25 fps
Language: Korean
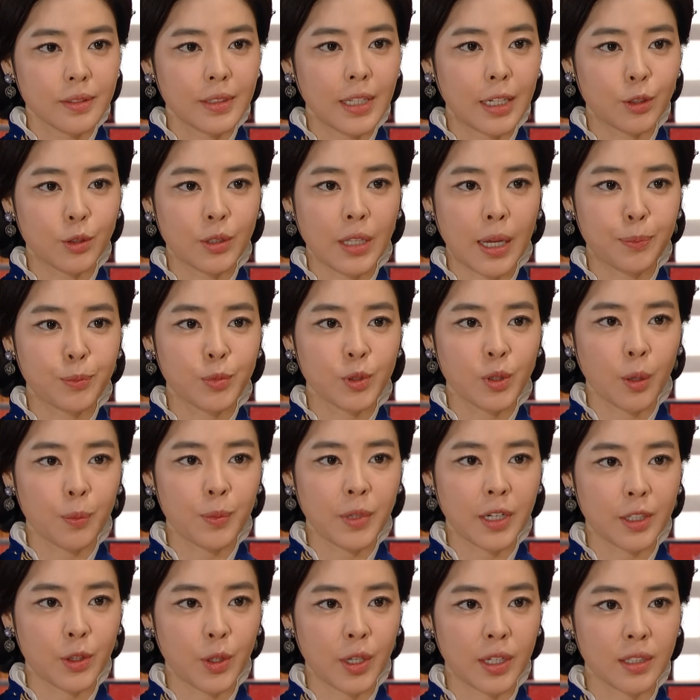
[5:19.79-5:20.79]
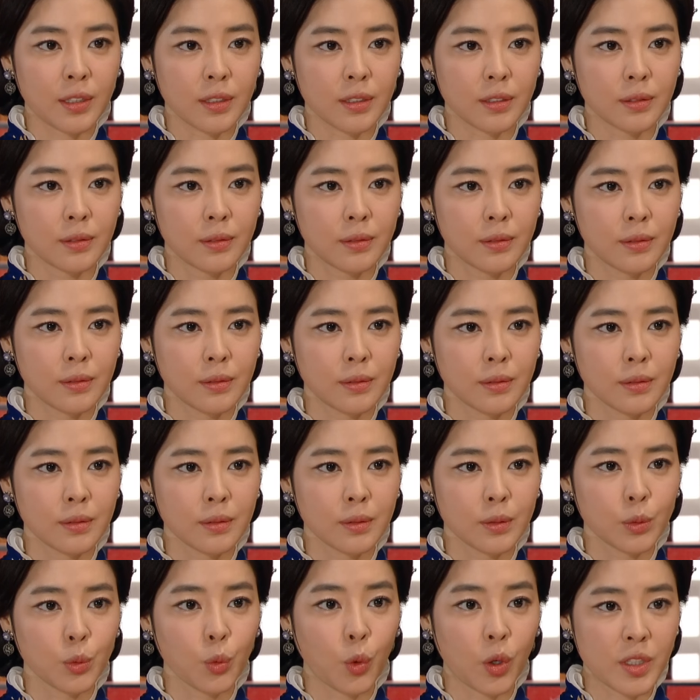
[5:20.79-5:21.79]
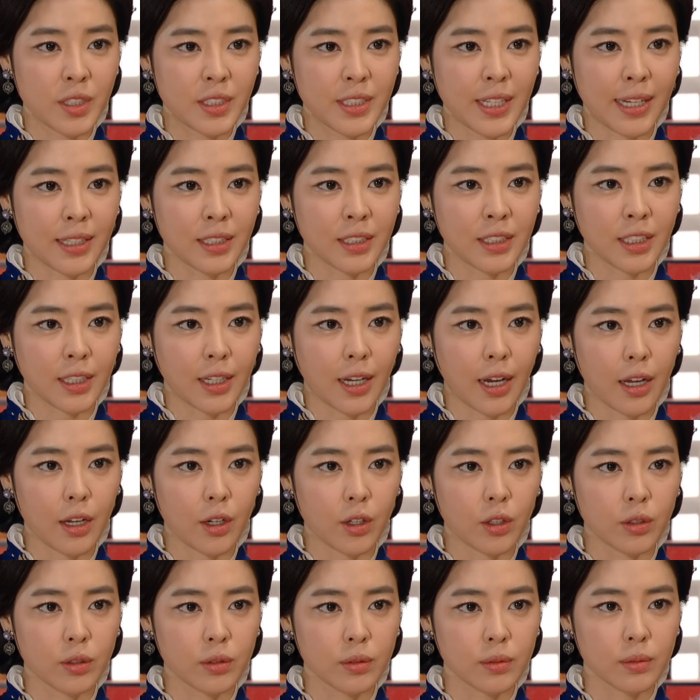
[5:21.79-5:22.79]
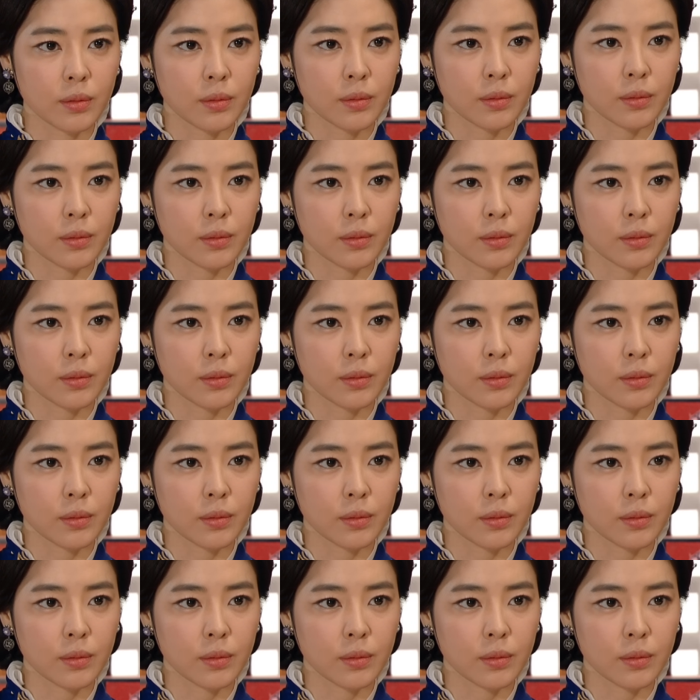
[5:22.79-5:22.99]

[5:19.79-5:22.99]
나도 나쁜 어미가 되기는 원치 않으니까요.